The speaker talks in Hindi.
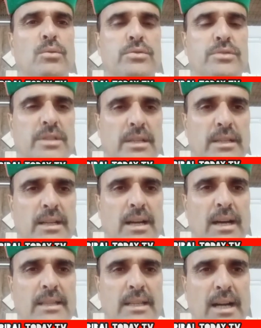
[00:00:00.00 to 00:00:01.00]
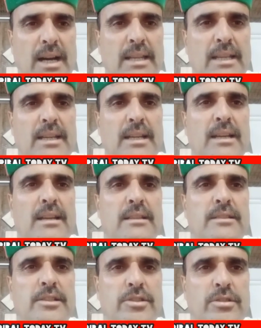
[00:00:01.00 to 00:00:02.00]
उच्च स्तरीय अधिकारी के
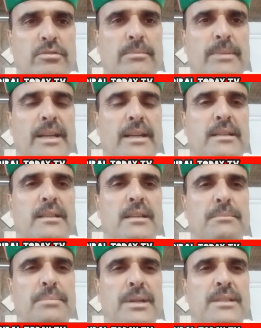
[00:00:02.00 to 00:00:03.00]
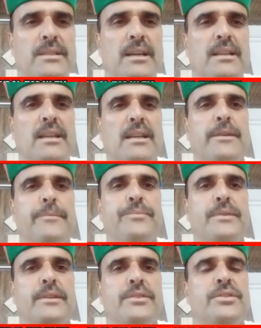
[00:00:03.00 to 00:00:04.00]
नेतृत्व में एक टीम भेज करके
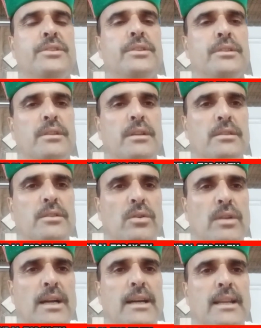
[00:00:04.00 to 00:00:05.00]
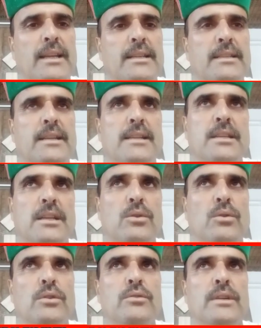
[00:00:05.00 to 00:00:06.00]
इस क्षेत्र का दौरा करें कि कैसे
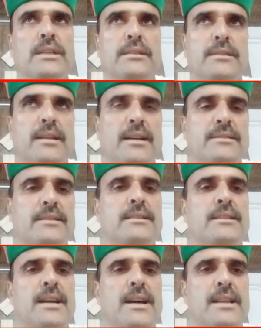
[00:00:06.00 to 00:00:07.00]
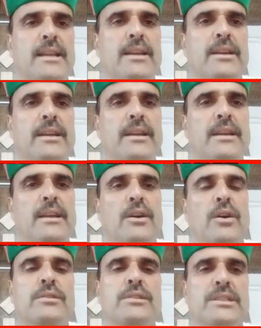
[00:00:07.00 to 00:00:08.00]
लोग जो है किस रास्ते से आ रहे हैं
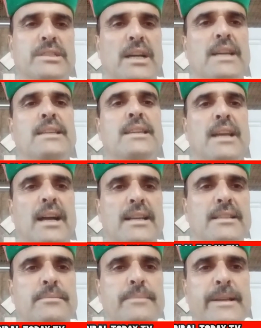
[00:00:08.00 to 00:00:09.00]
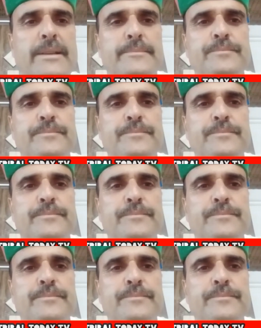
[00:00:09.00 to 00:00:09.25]
और सच्चाई क्या है इसमें